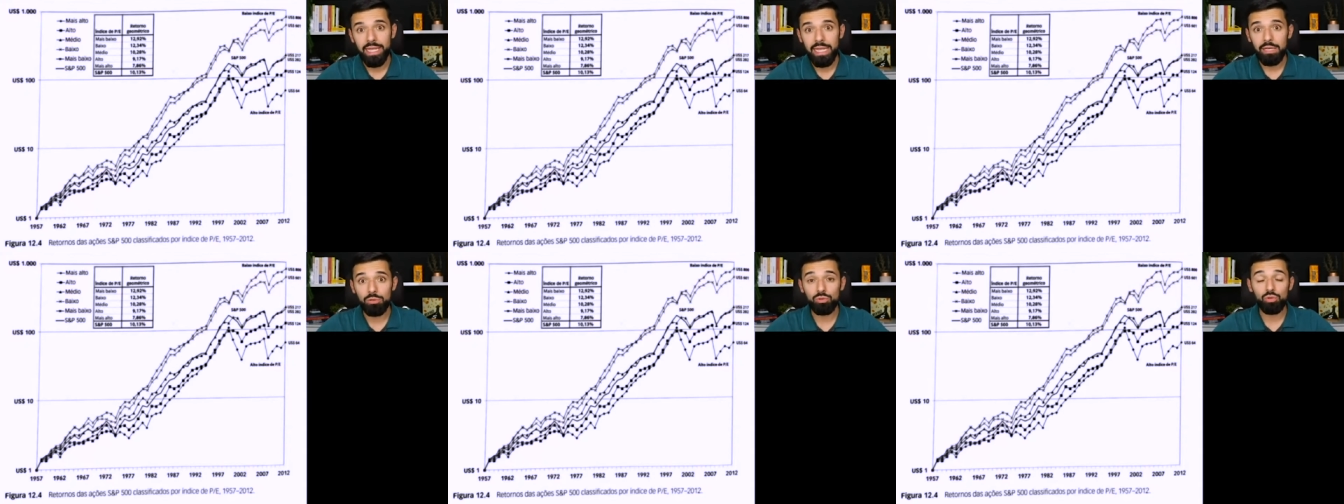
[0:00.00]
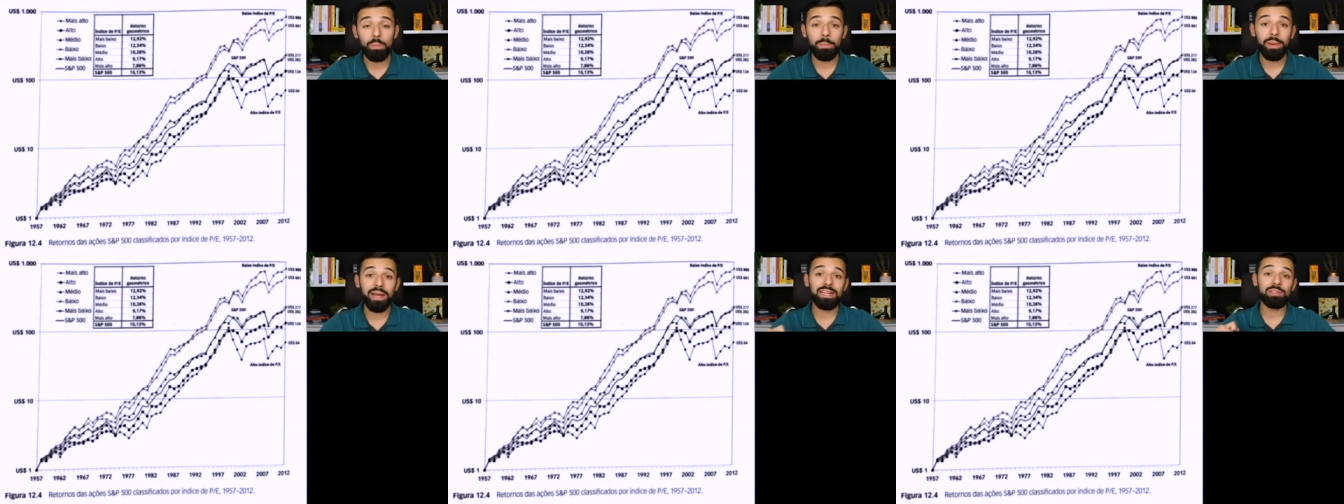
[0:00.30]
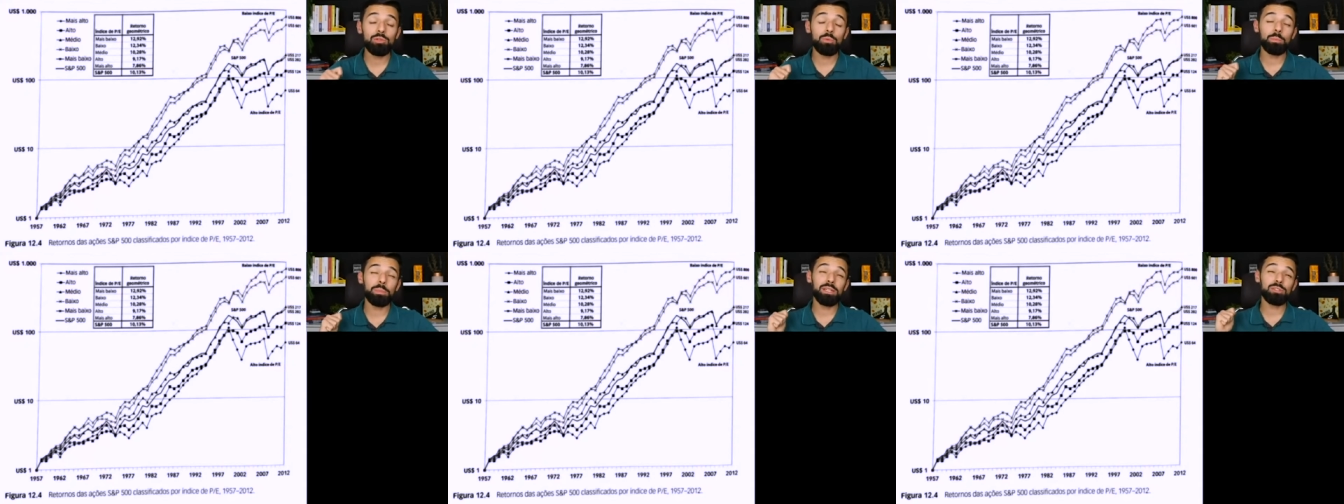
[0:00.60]
eu estou
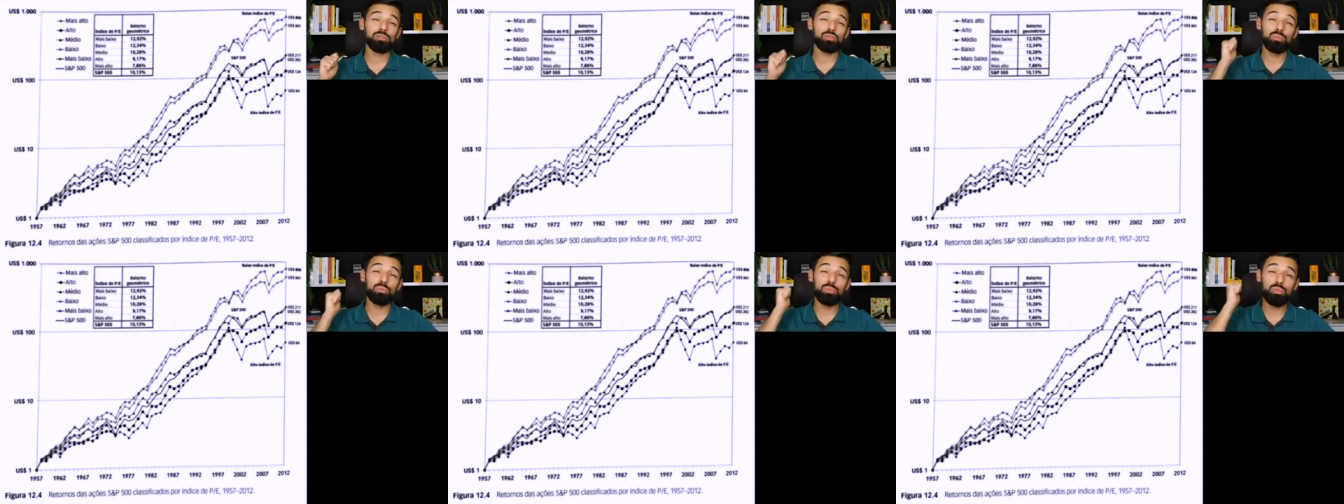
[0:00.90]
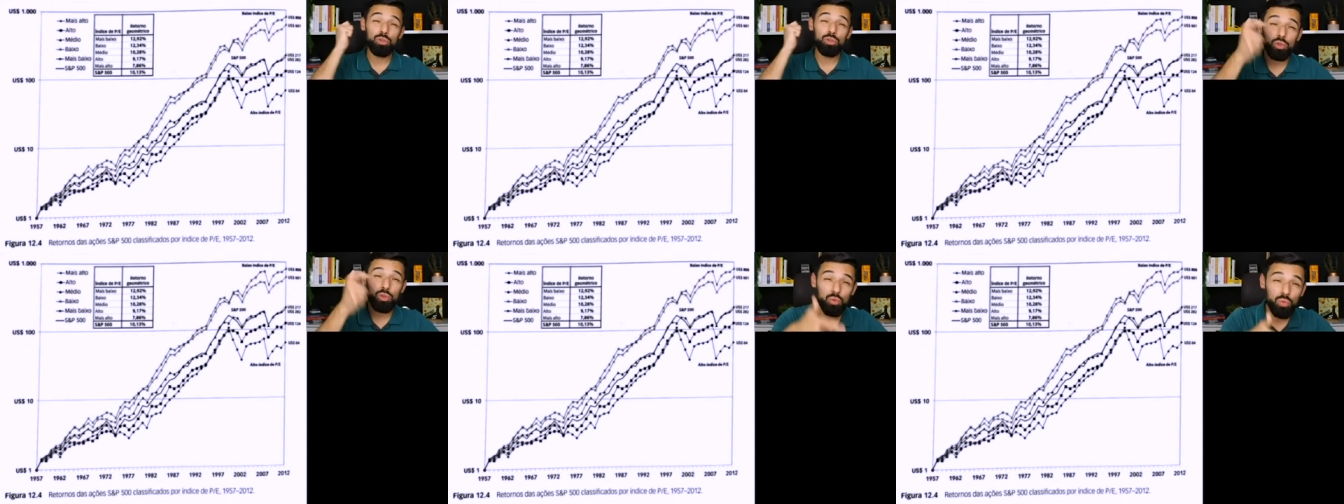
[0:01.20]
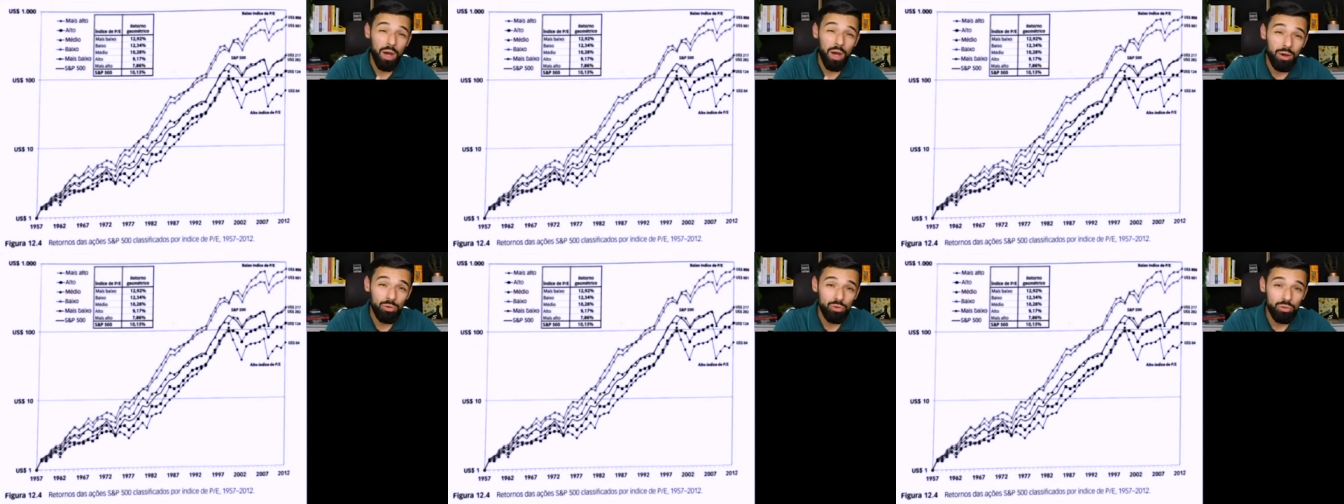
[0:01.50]
pagando um preço
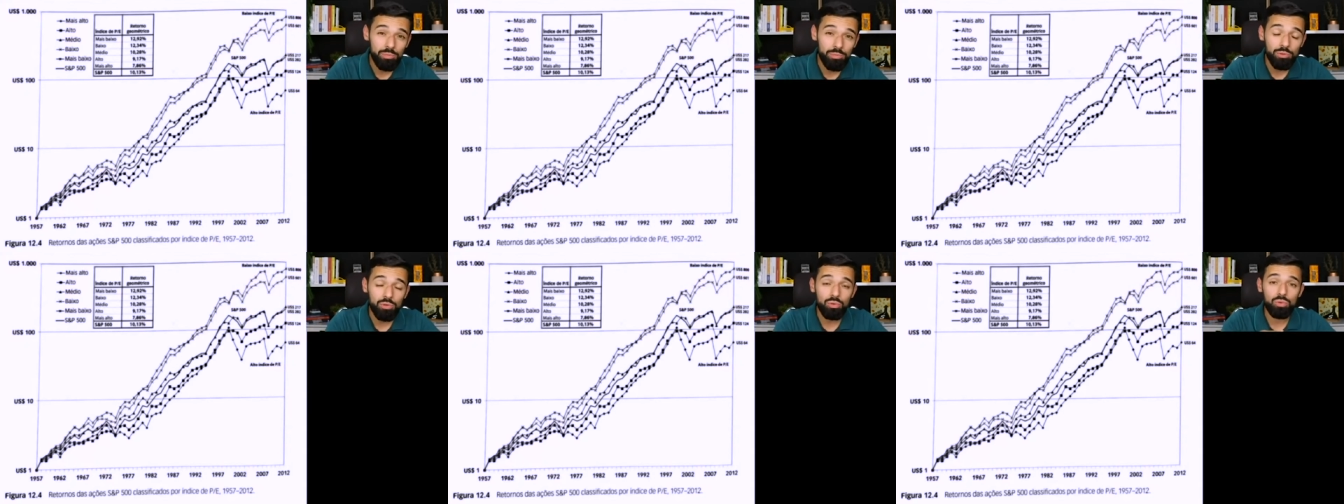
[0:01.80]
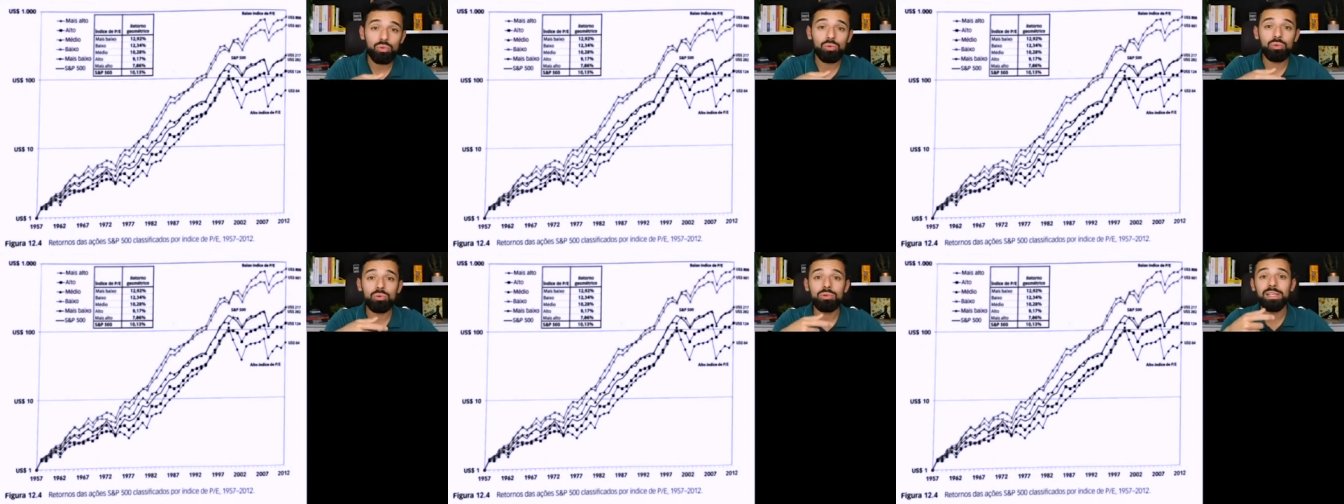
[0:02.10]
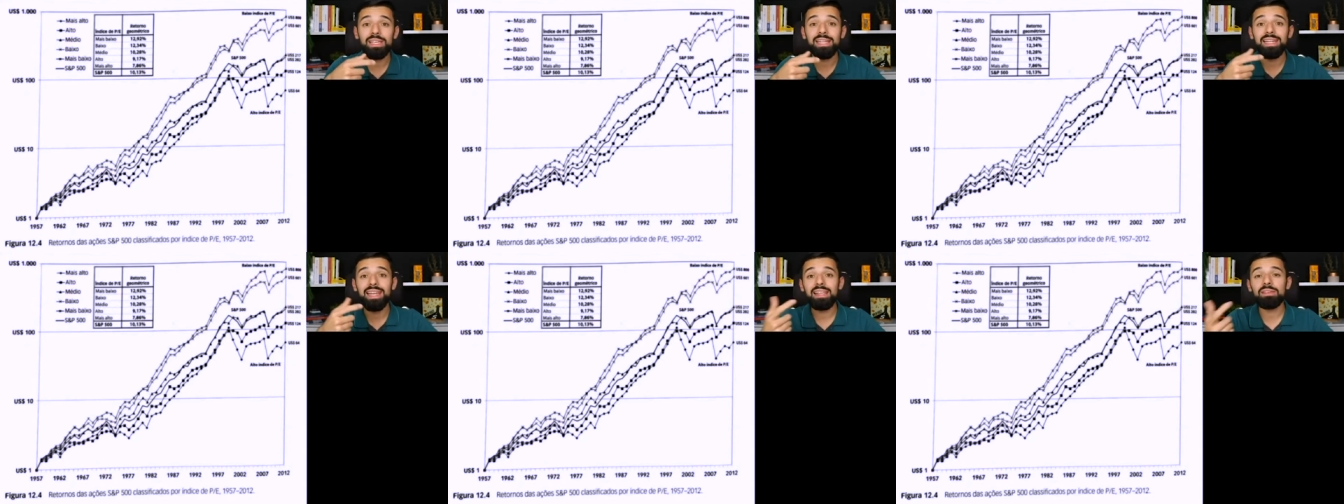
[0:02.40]
muito alto por um lucro
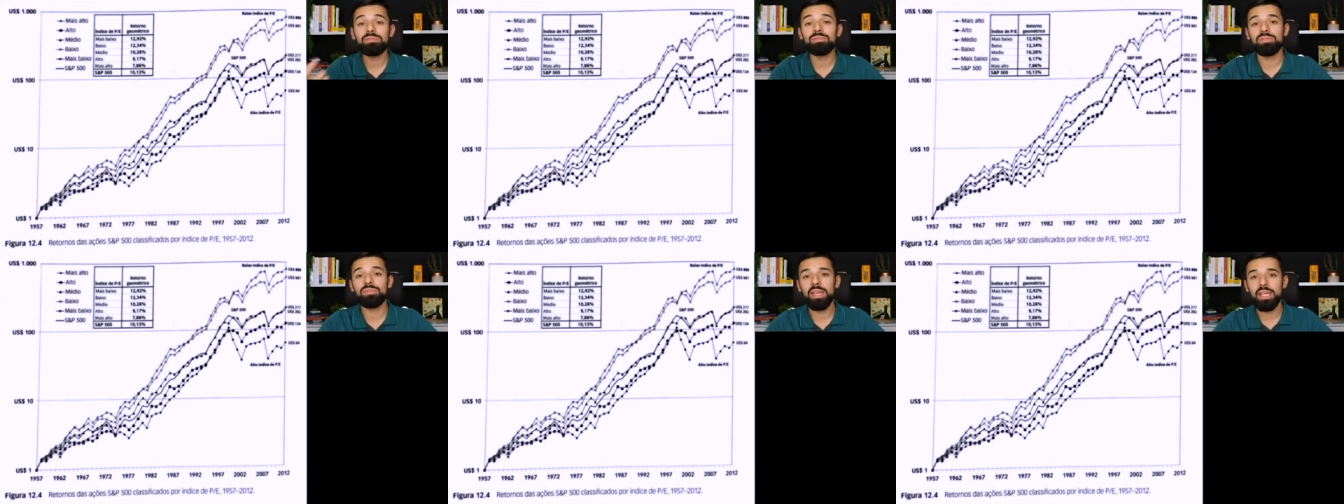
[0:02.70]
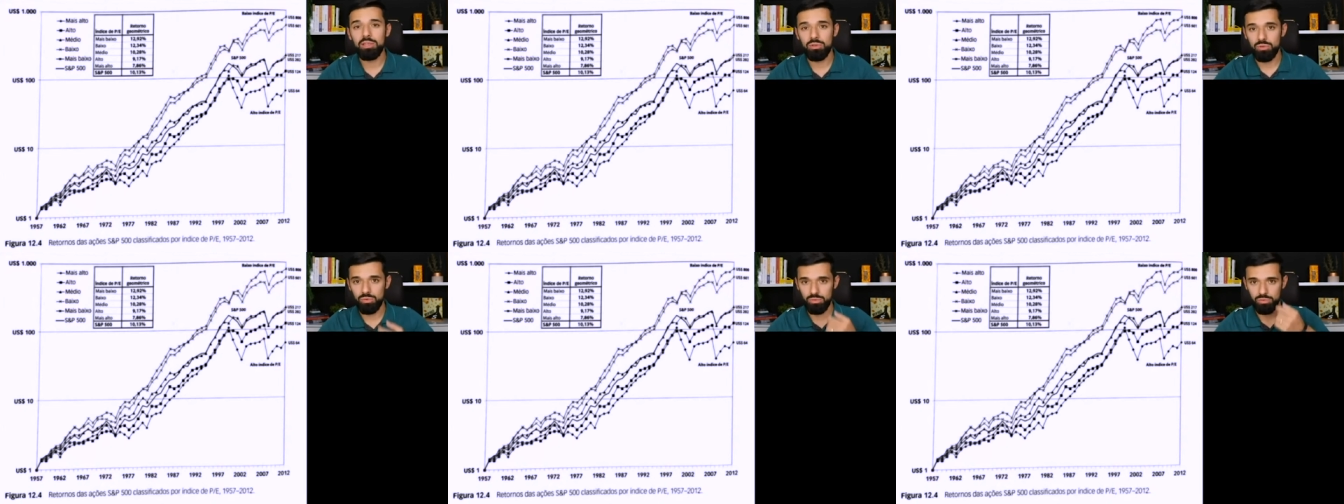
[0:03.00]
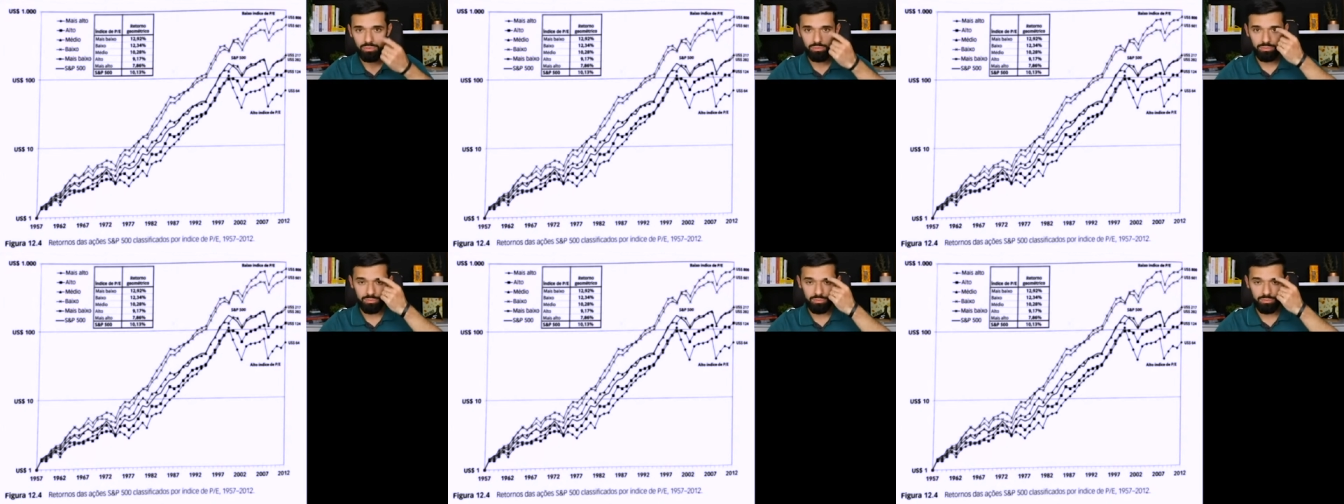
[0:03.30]
que nem veio.